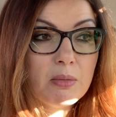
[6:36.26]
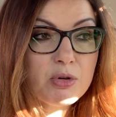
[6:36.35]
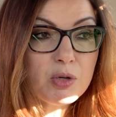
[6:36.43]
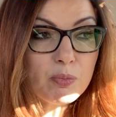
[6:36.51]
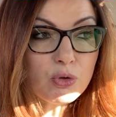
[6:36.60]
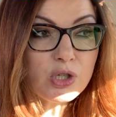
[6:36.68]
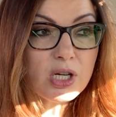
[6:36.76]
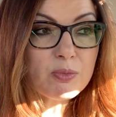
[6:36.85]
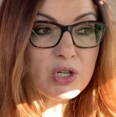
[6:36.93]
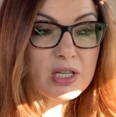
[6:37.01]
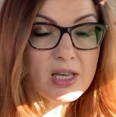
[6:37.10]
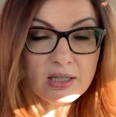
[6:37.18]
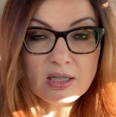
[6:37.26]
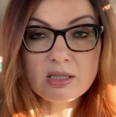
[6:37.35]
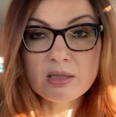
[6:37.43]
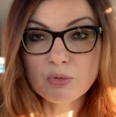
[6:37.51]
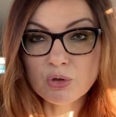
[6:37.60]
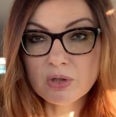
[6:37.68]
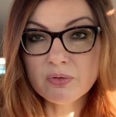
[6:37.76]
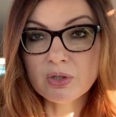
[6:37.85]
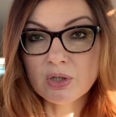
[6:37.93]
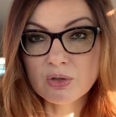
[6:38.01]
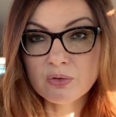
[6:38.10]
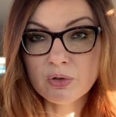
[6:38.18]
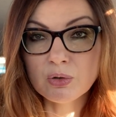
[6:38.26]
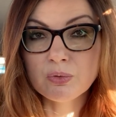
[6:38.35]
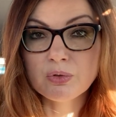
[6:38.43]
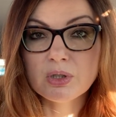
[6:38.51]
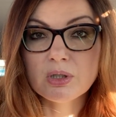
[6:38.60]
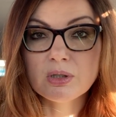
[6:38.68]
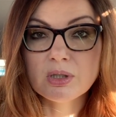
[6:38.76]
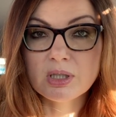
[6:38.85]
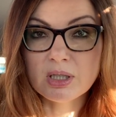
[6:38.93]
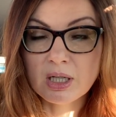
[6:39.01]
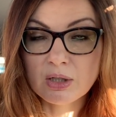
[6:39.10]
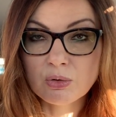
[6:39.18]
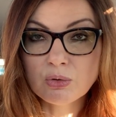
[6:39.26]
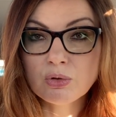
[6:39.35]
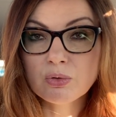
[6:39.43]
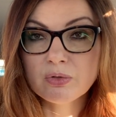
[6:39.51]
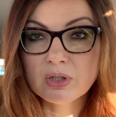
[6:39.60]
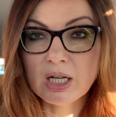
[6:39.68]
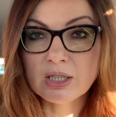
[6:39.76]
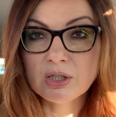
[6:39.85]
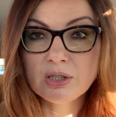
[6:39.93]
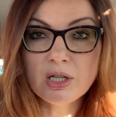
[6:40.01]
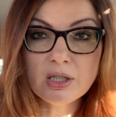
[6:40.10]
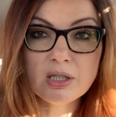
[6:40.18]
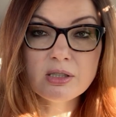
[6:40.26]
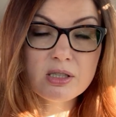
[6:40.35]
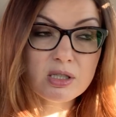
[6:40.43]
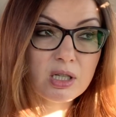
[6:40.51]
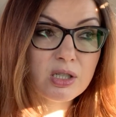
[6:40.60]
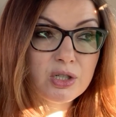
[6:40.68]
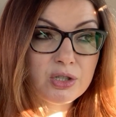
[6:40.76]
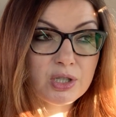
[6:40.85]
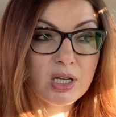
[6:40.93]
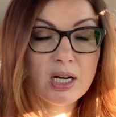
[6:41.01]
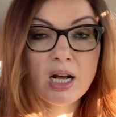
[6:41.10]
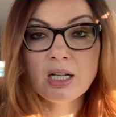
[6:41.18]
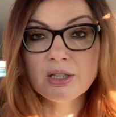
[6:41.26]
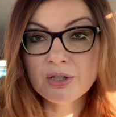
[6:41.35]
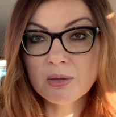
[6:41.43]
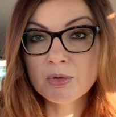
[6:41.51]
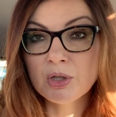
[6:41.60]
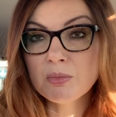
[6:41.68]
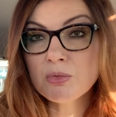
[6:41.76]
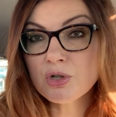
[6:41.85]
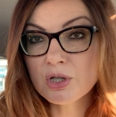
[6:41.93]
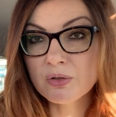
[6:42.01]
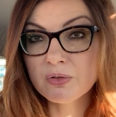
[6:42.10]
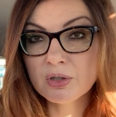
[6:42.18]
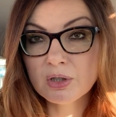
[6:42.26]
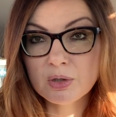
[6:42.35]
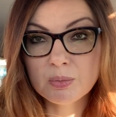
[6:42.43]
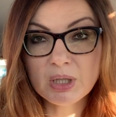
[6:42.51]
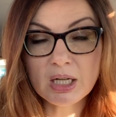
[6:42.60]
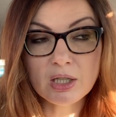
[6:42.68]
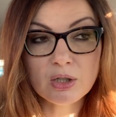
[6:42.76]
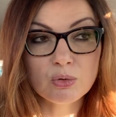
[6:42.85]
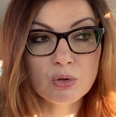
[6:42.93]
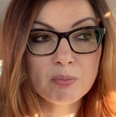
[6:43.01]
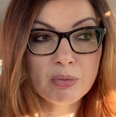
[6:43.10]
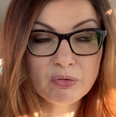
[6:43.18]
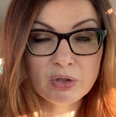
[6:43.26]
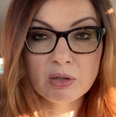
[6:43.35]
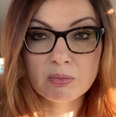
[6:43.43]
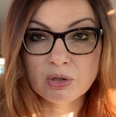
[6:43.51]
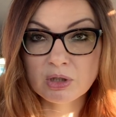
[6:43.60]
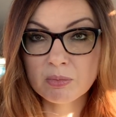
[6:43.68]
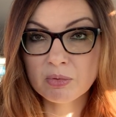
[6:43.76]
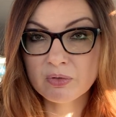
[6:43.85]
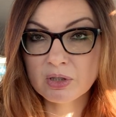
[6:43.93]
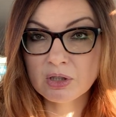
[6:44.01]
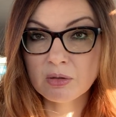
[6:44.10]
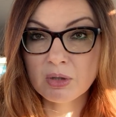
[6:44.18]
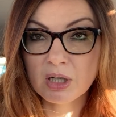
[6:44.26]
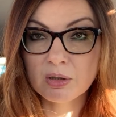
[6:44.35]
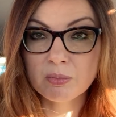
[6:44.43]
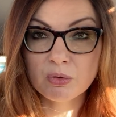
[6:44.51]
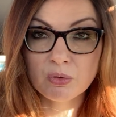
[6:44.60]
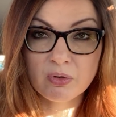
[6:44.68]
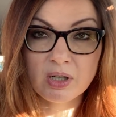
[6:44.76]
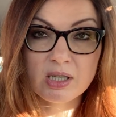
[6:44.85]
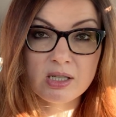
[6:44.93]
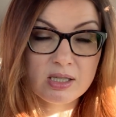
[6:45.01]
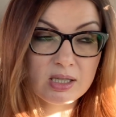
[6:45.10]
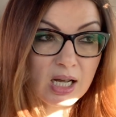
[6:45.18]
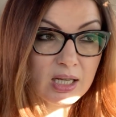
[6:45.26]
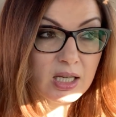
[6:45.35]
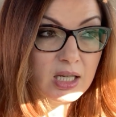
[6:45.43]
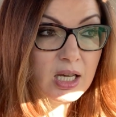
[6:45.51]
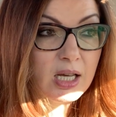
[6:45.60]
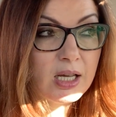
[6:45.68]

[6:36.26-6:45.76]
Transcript: Przypuszczam, że jeden z możliwych rozwojów scenariuszu wydarzeń, jeden z trzech czy czterech, ale nie mniej możliwy i taki, który powinien być na poważnie brany pod uwagę, jest taki,